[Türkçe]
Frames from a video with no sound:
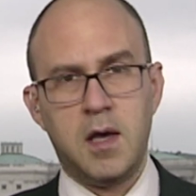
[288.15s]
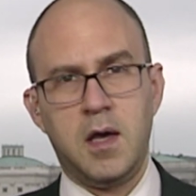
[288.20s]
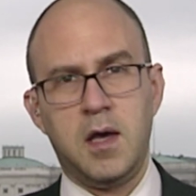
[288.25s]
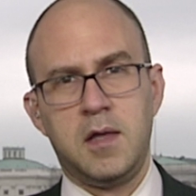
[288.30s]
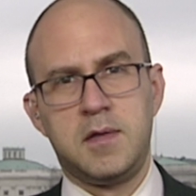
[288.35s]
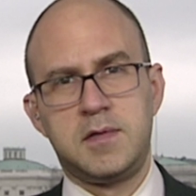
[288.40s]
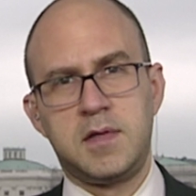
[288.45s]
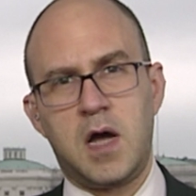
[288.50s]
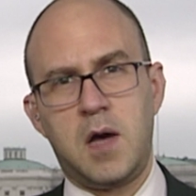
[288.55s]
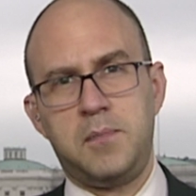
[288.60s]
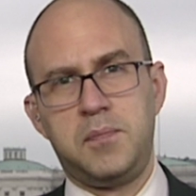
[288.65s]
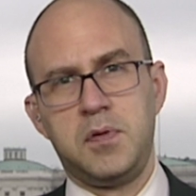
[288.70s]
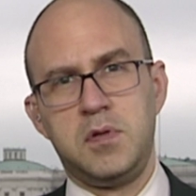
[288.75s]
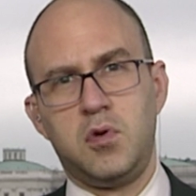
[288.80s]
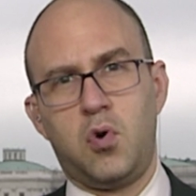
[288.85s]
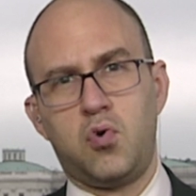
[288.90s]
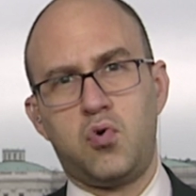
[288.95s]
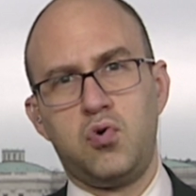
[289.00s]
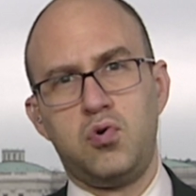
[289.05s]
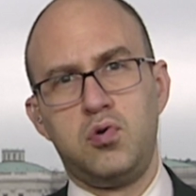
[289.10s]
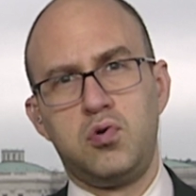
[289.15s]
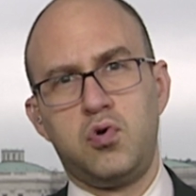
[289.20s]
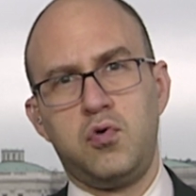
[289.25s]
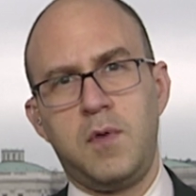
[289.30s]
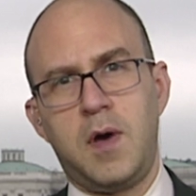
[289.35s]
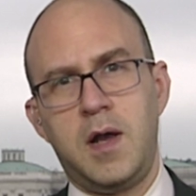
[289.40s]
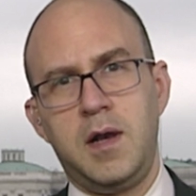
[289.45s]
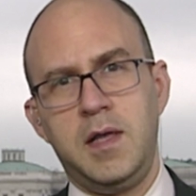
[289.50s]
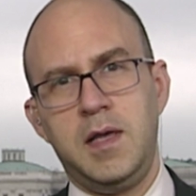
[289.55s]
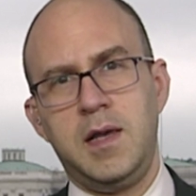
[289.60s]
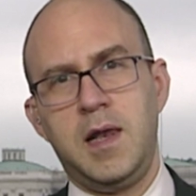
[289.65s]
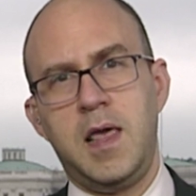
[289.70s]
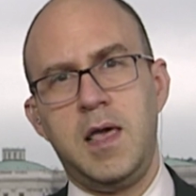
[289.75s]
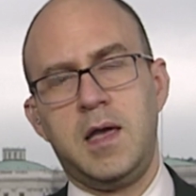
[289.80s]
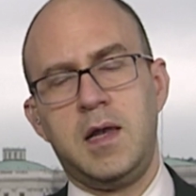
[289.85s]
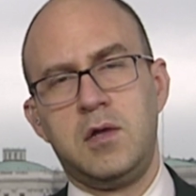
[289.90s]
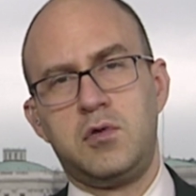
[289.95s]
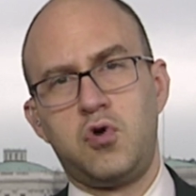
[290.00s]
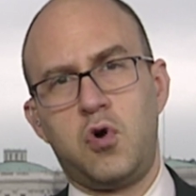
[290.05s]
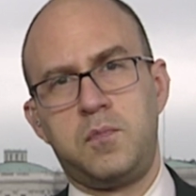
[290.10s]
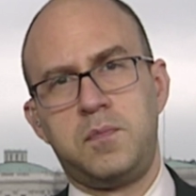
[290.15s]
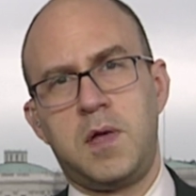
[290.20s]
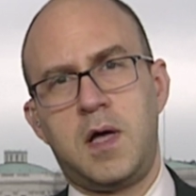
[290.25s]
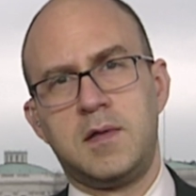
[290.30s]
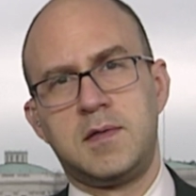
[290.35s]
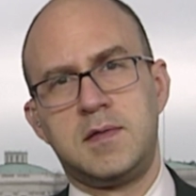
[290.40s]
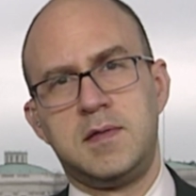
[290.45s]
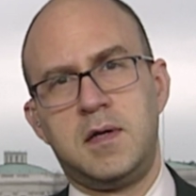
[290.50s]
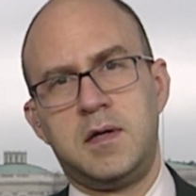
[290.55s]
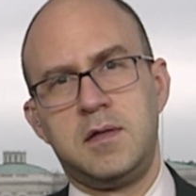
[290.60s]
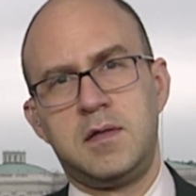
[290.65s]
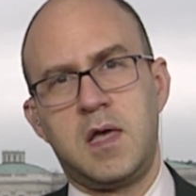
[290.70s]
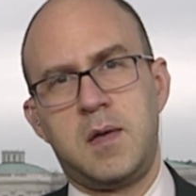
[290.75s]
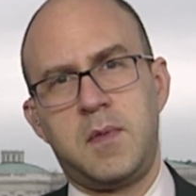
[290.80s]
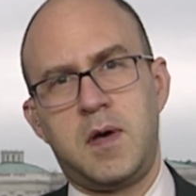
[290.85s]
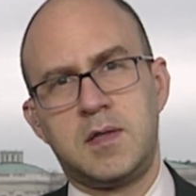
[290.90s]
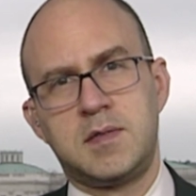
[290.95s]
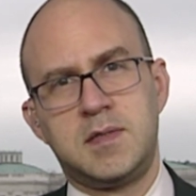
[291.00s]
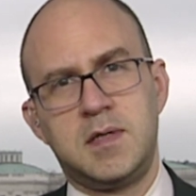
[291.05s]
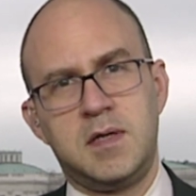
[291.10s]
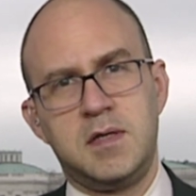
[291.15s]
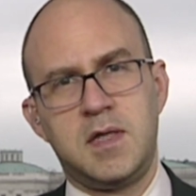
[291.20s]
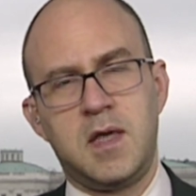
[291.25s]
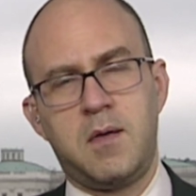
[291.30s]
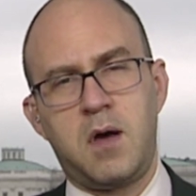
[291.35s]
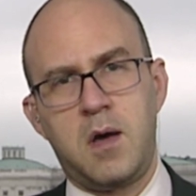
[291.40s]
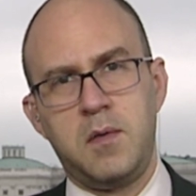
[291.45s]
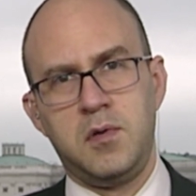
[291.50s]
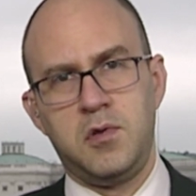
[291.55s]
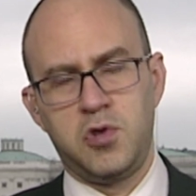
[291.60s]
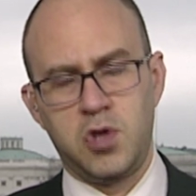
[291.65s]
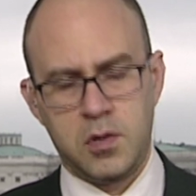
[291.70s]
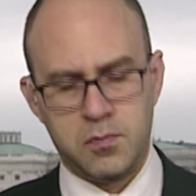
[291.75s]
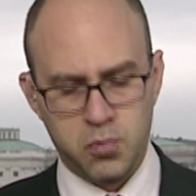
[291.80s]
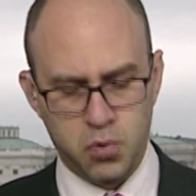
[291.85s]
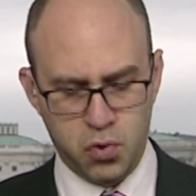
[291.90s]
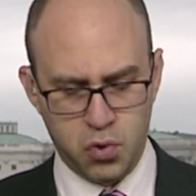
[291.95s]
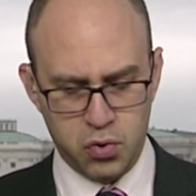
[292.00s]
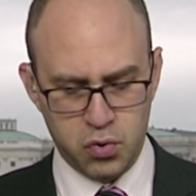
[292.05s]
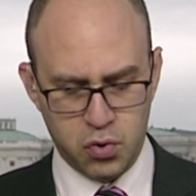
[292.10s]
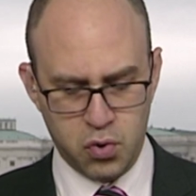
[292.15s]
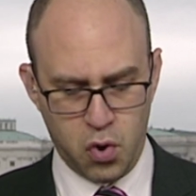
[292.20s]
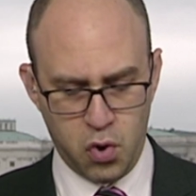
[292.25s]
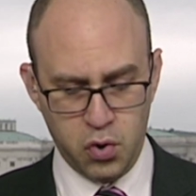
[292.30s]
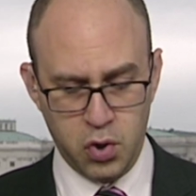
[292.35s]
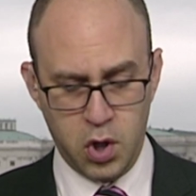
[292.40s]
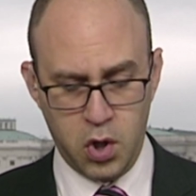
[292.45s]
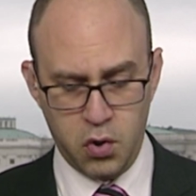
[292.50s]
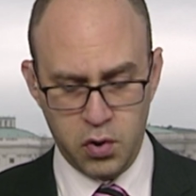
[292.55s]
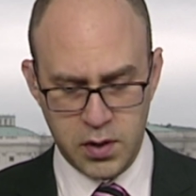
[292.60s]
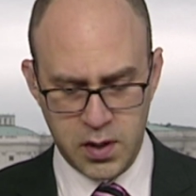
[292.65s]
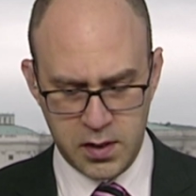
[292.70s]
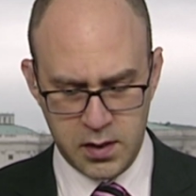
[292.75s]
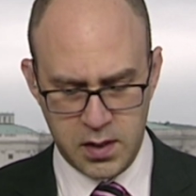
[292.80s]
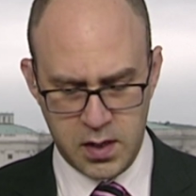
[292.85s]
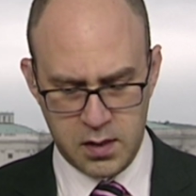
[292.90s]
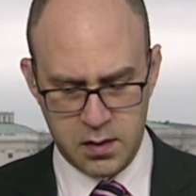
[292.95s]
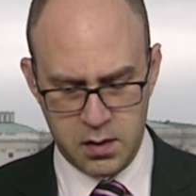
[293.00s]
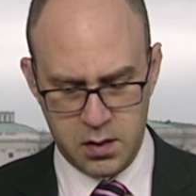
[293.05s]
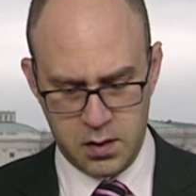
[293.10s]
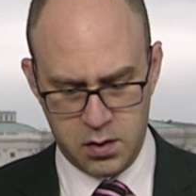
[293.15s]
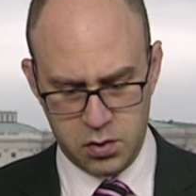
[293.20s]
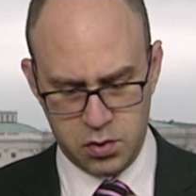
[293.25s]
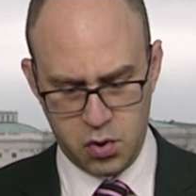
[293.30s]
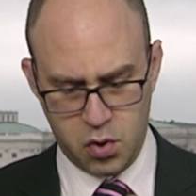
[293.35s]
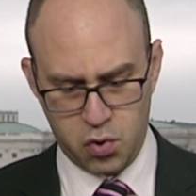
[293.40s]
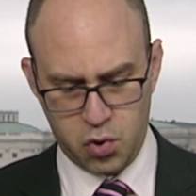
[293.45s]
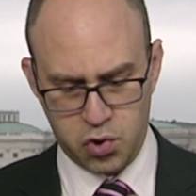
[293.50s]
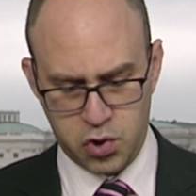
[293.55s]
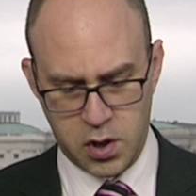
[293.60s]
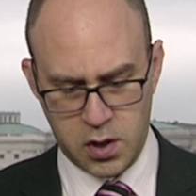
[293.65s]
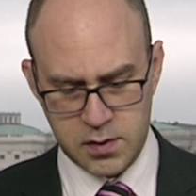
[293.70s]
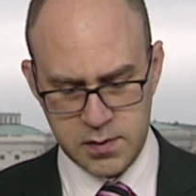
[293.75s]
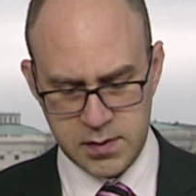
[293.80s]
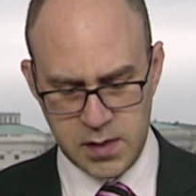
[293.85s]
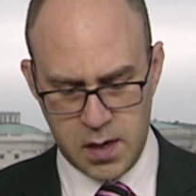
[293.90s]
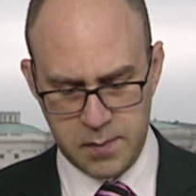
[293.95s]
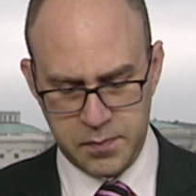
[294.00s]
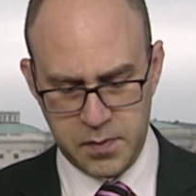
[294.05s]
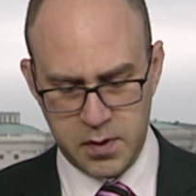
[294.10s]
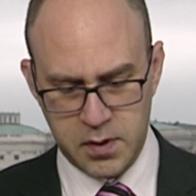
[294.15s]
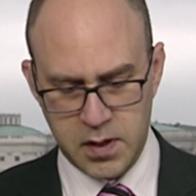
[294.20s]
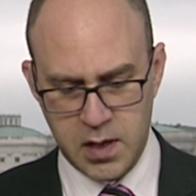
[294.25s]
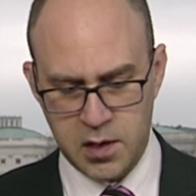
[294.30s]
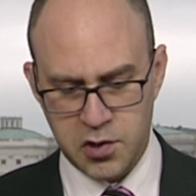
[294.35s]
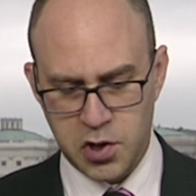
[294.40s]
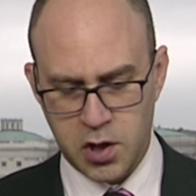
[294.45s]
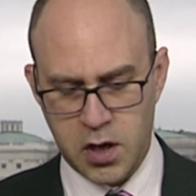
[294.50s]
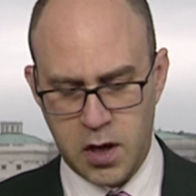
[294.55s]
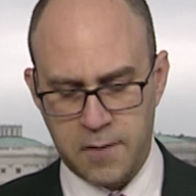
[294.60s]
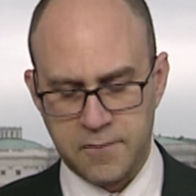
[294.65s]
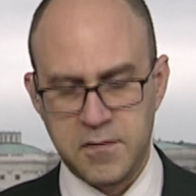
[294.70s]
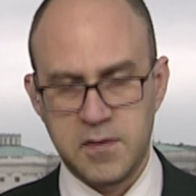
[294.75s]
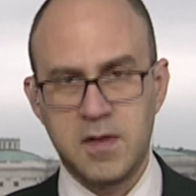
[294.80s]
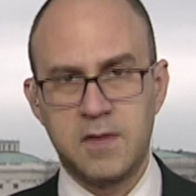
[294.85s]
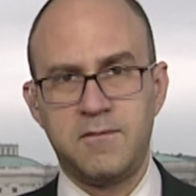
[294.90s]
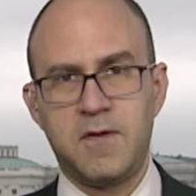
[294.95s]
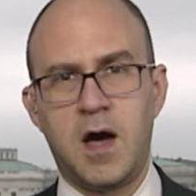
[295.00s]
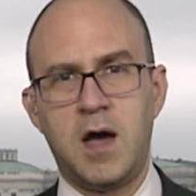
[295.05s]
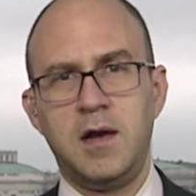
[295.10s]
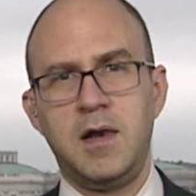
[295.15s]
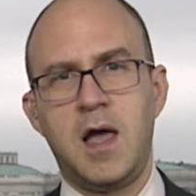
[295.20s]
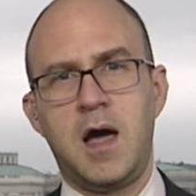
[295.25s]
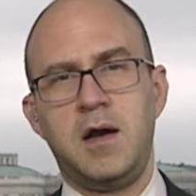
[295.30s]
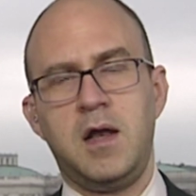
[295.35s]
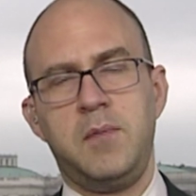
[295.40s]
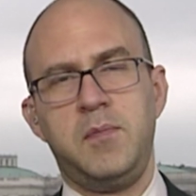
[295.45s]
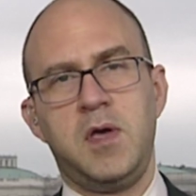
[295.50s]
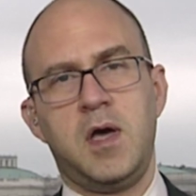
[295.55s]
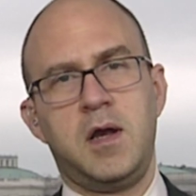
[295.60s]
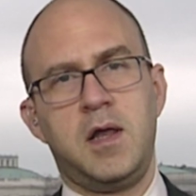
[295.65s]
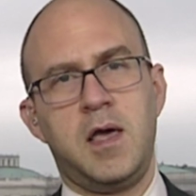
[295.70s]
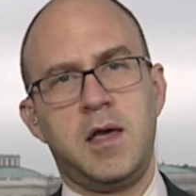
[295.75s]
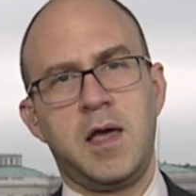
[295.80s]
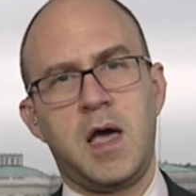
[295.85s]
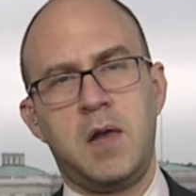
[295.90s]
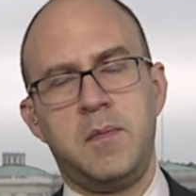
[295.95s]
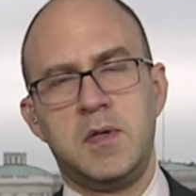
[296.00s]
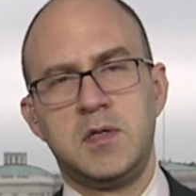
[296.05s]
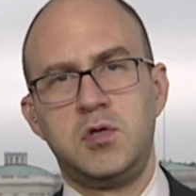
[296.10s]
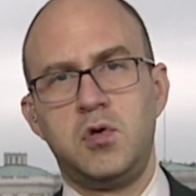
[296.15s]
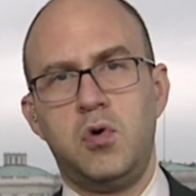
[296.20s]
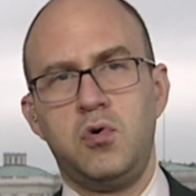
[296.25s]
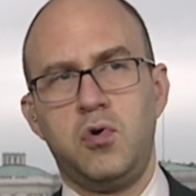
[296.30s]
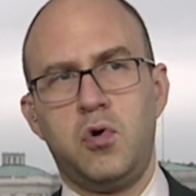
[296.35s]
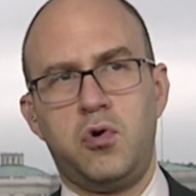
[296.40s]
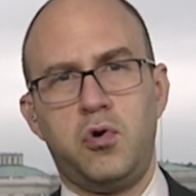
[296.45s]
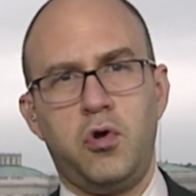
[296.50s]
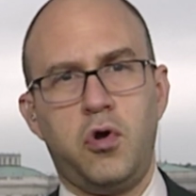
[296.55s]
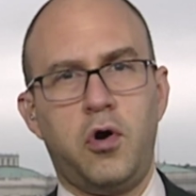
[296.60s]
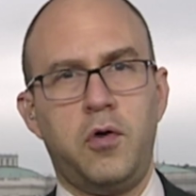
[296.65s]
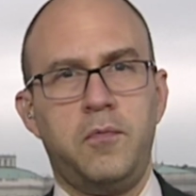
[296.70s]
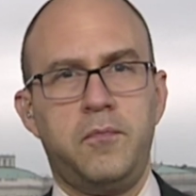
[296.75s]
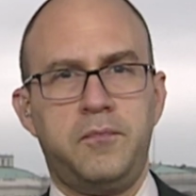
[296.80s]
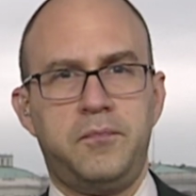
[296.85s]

E, Trump'ın okul güvenliğiyle ilgili toplantıları, temasları devam edecek. Bugün kongre üyeleriyle e, görüşecek Trump. E, gelecek haftada valilerle bir araya gelmesi öngörülüyor.